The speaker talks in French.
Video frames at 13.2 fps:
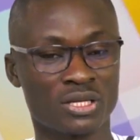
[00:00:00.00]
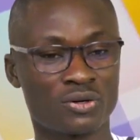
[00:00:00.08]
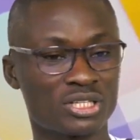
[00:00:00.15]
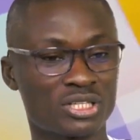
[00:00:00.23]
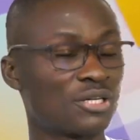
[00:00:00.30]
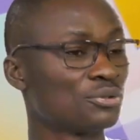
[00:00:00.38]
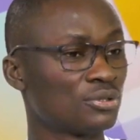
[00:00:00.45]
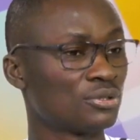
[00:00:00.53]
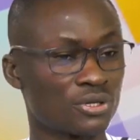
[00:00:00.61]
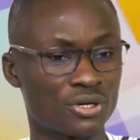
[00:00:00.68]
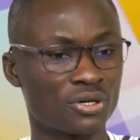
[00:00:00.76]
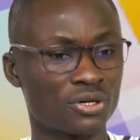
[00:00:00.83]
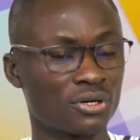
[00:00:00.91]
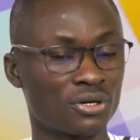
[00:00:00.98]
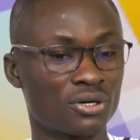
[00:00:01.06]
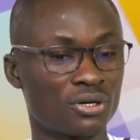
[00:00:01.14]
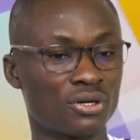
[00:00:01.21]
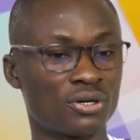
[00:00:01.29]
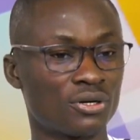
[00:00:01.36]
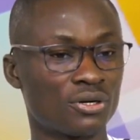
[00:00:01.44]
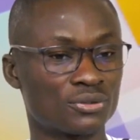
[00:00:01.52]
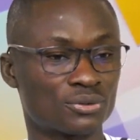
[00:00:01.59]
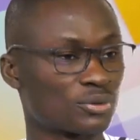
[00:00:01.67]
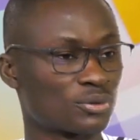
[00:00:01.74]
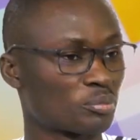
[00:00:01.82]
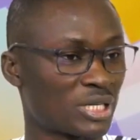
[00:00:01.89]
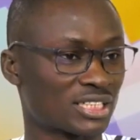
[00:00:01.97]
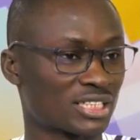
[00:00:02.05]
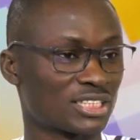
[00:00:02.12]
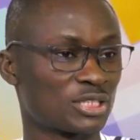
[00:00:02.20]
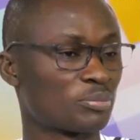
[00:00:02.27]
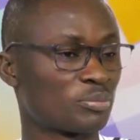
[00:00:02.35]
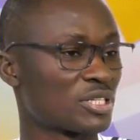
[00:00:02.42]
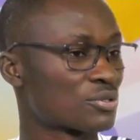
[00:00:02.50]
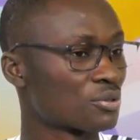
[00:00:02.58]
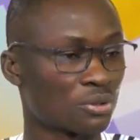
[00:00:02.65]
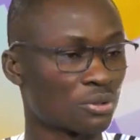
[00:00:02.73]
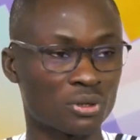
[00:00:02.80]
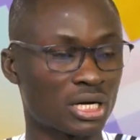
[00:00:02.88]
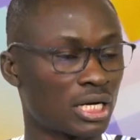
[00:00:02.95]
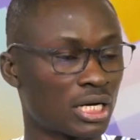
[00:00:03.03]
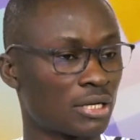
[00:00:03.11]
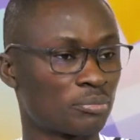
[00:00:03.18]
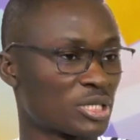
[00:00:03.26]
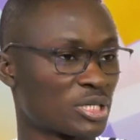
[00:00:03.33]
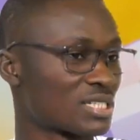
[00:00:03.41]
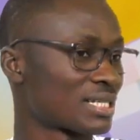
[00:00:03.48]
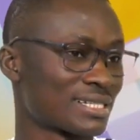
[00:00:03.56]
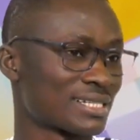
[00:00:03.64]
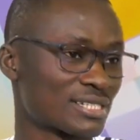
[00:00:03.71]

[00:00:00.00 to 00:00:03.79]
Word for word: On a eu euh, un, taux de participation euh, presque à